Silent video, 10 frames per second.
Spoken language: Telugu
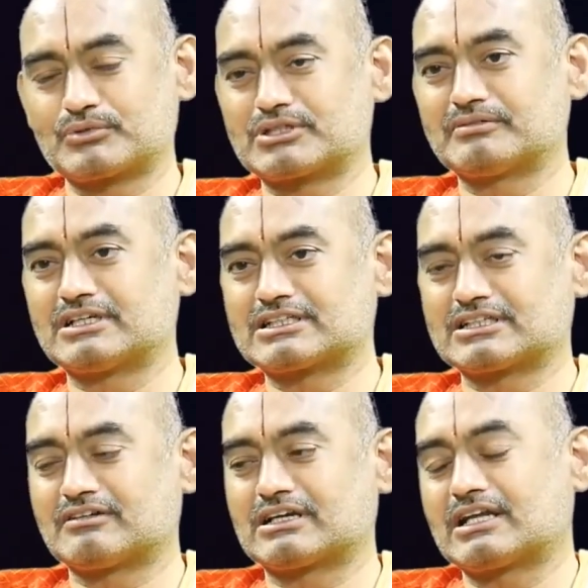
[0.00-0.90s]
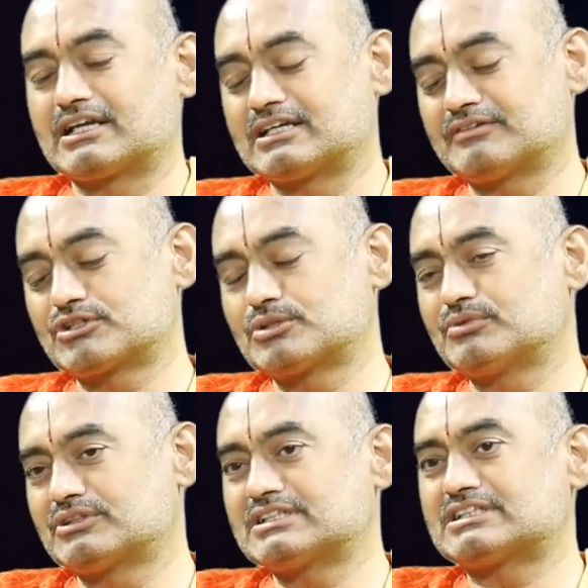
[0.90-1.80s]
పుష్ణ నక్షత్రం అట్లా ఆయన
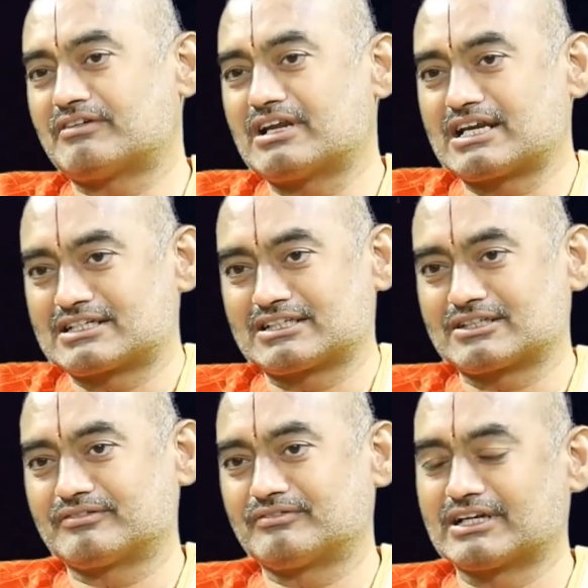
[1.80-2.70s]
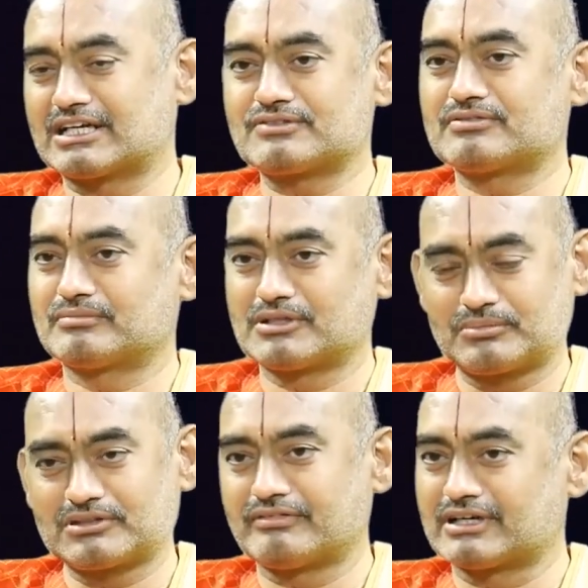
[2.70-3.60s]
విష్ణుమూర్తికి శ్రవణ నక్షత్రం వెంకటేశ్వర స్వామి
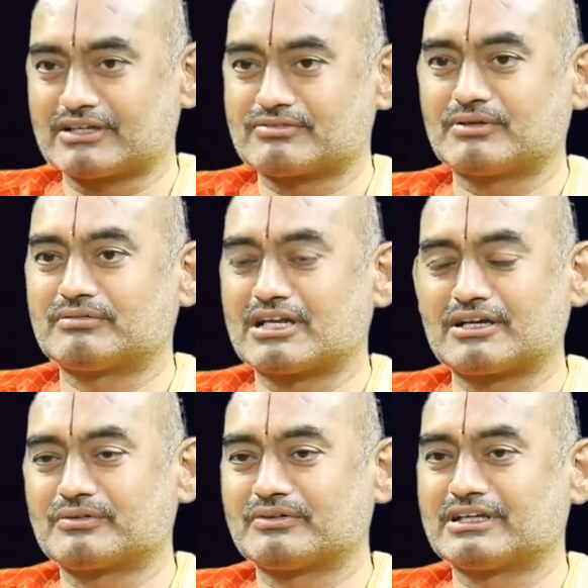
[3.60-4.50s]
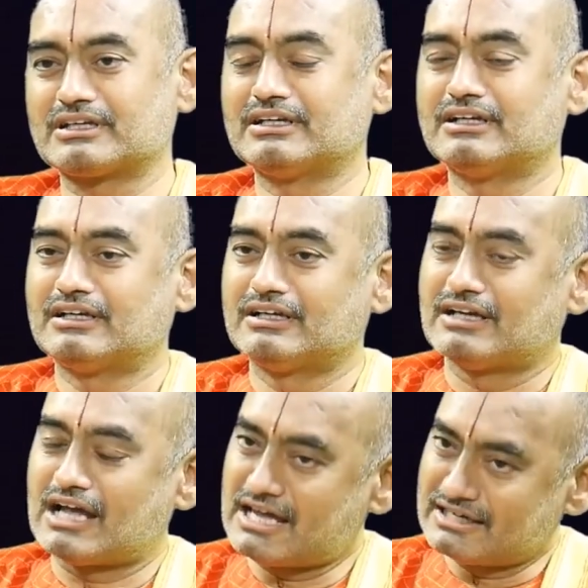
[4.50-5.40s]
తిరుపతిలో వెంకటేశ్వర స్వామి ఉన్నారనుకోండి
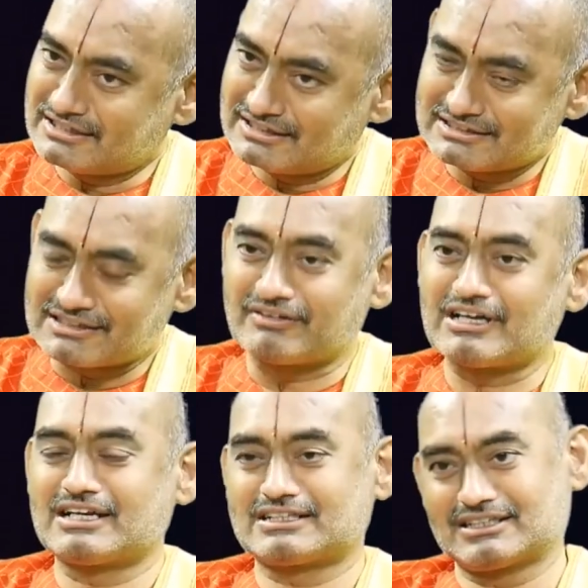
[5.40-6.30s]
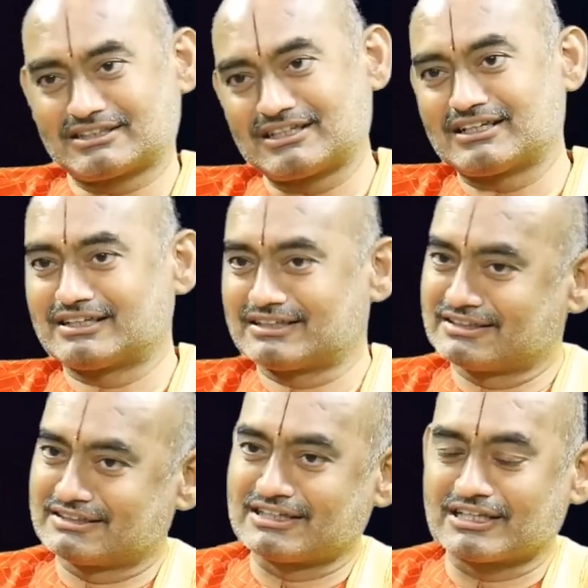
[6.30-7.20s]
ఆయనకి శ్రవణ నక్షత్ర
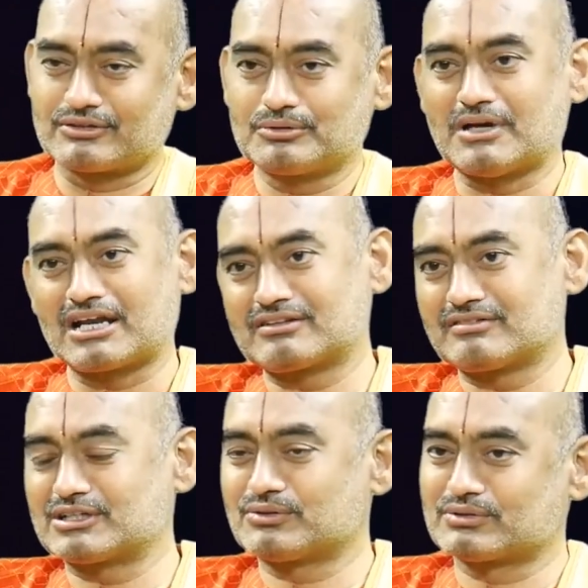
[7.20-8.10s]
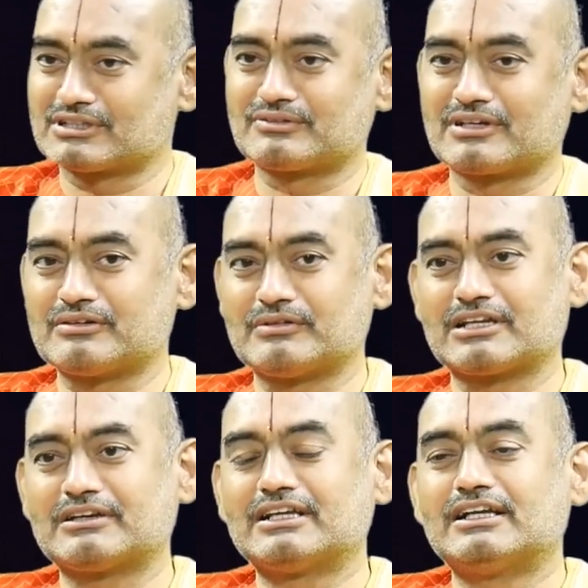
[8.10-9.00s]
జాతకుడు భారద్వాజ గోత్రీకుడు అనమాట